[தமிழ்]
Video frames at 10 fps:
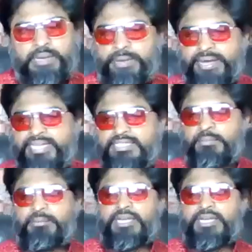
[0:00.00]
என் மகன்
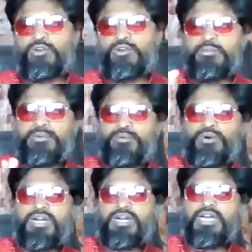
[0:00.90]
சம்பாரிச்சு கொண்டு வந்து இப்படி
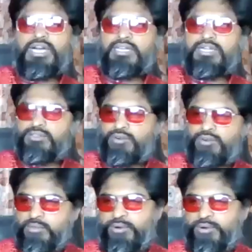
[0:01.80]
ஓடா தேஞ்சு
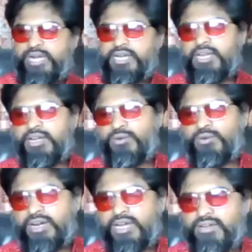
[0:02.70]
கொண்டு வந்து பொண்டாட்டிக்குள்ள
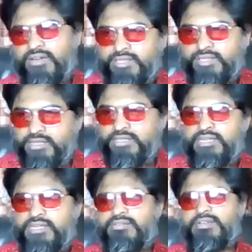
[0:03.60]
கொட்டுறான் இவ தின்னு
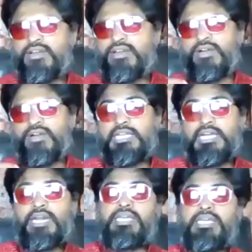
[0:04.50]
தின்னுட்டு வீட்டுல
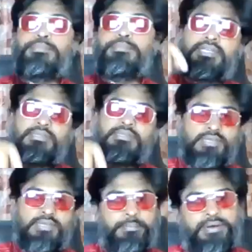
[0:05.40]
உட்காந்துருக்காள இப்படி
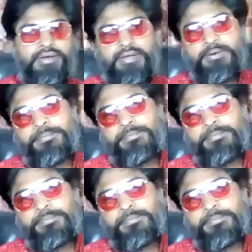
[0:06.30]
நினைப்பாங்க